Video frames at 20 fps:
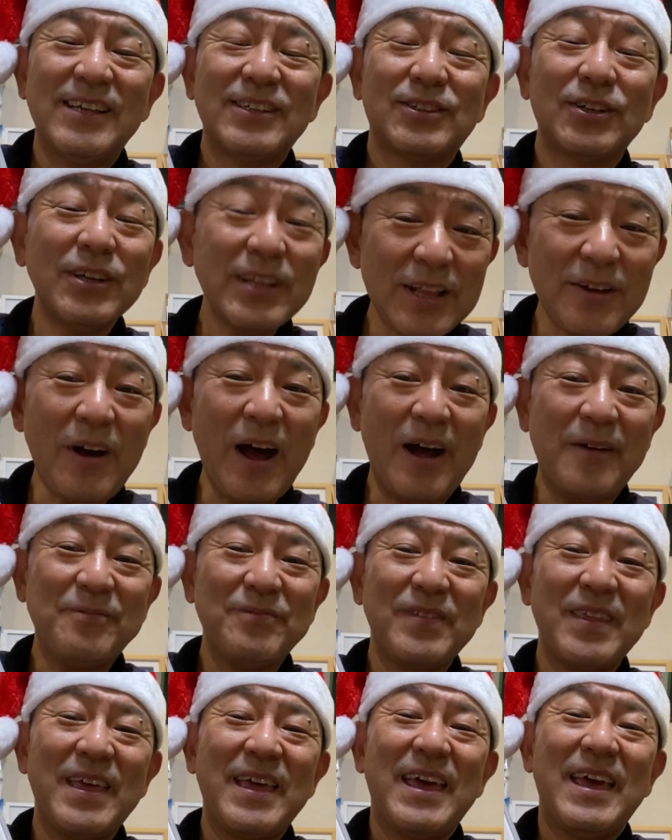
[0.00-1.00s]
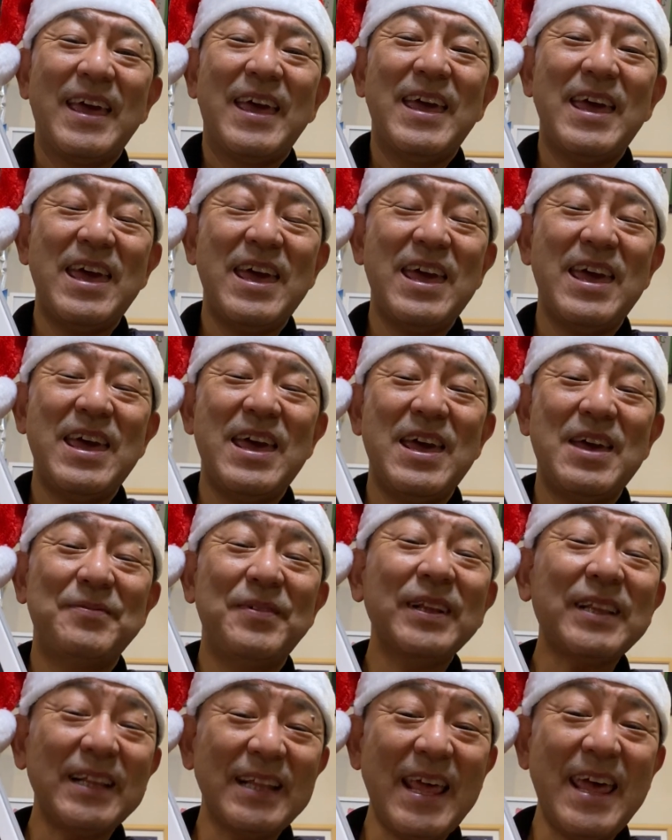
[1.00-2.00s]
それでは、え
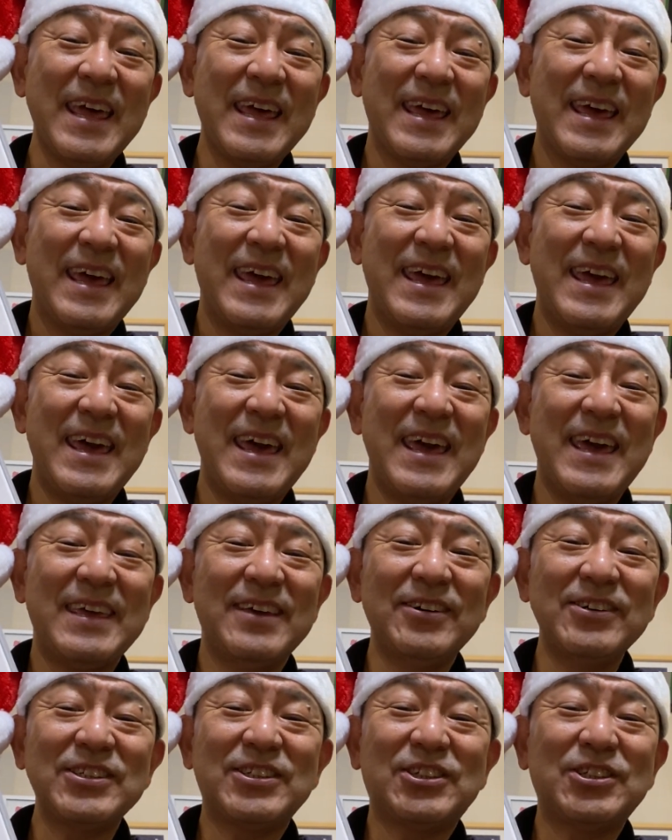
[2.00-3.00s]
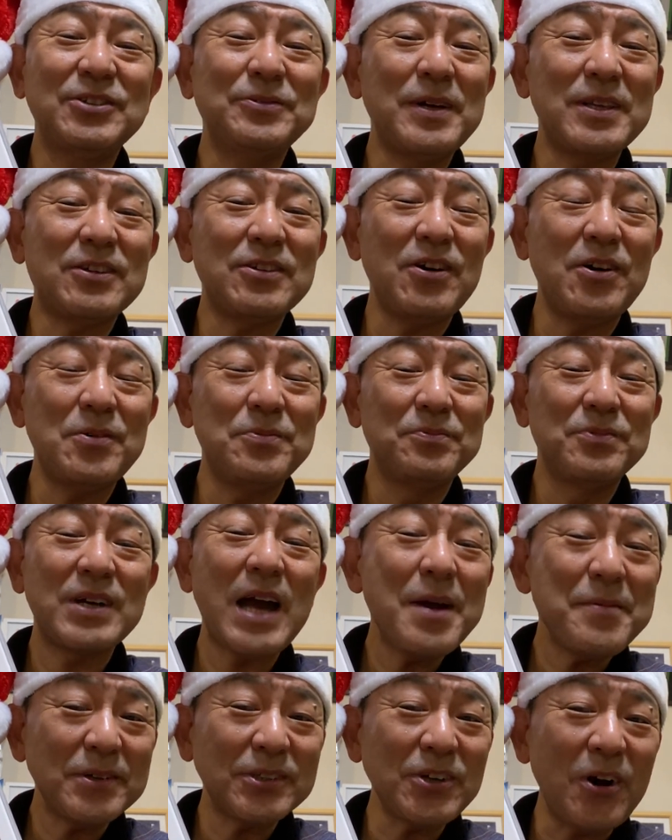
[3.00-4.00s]
またね、え良い週末を
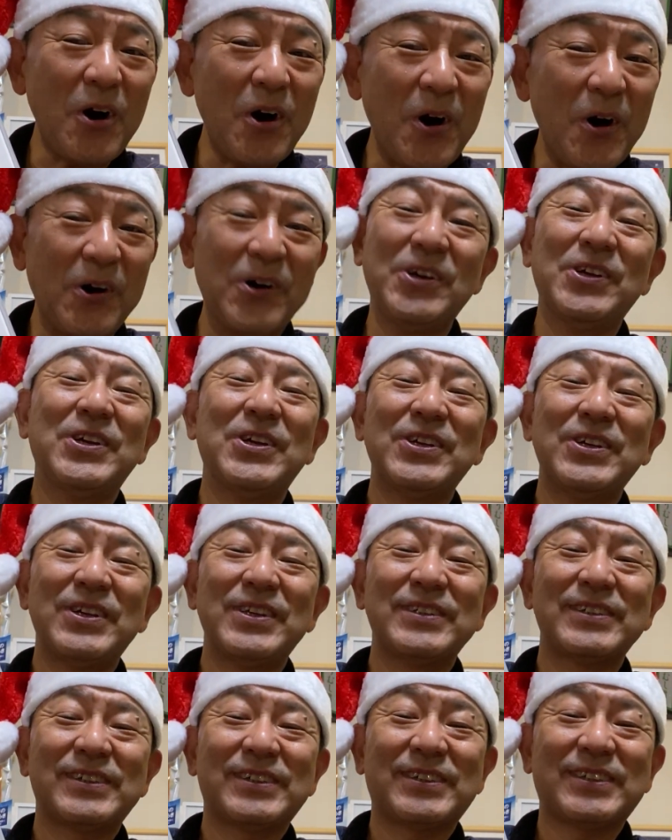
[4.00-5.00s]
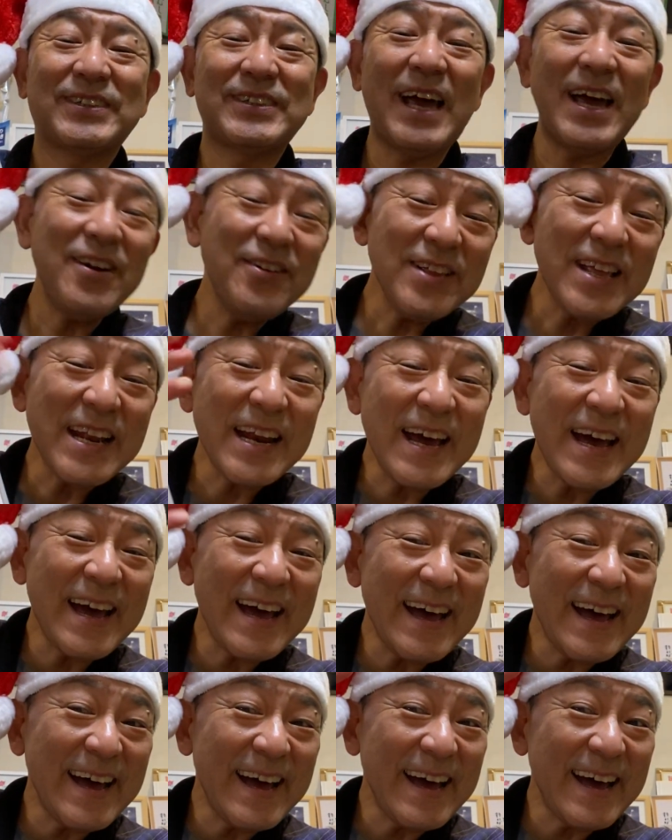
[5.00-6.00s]
迎えましょうさような
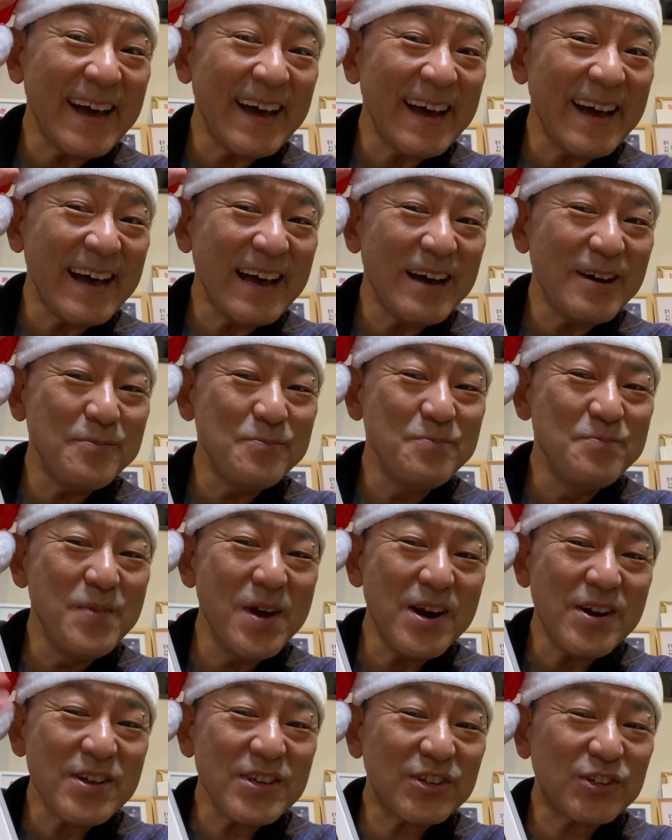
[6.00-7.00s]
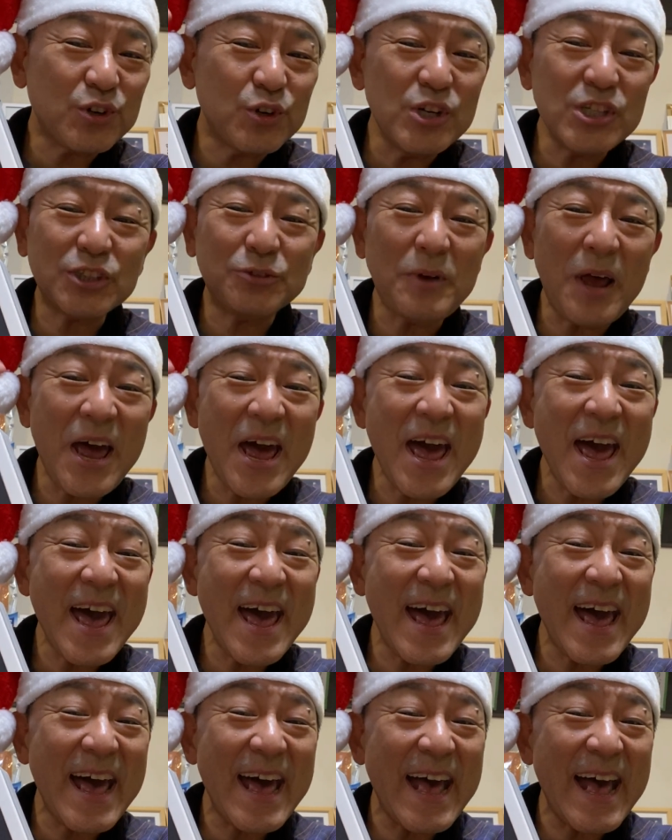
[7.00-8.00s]
ら
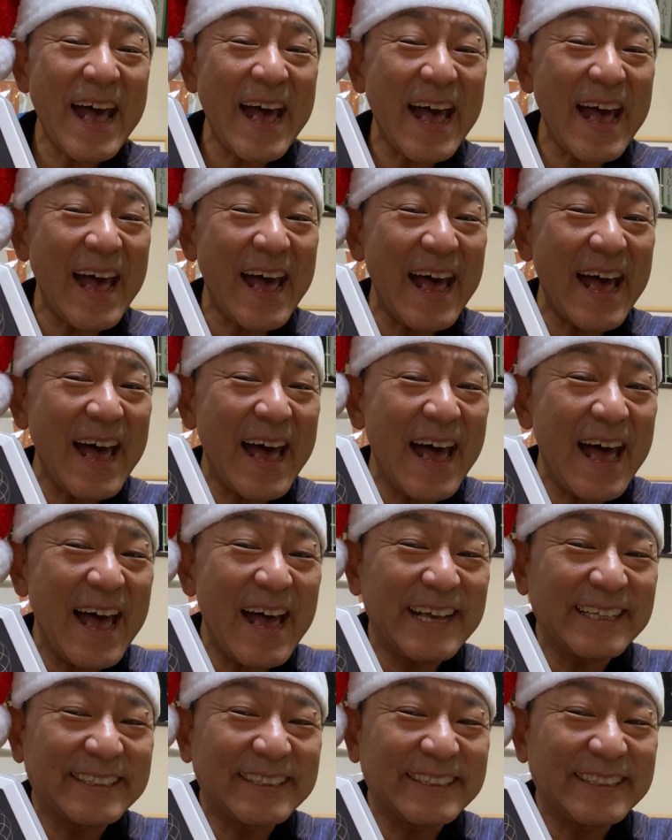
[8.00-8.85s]
メリークリスマス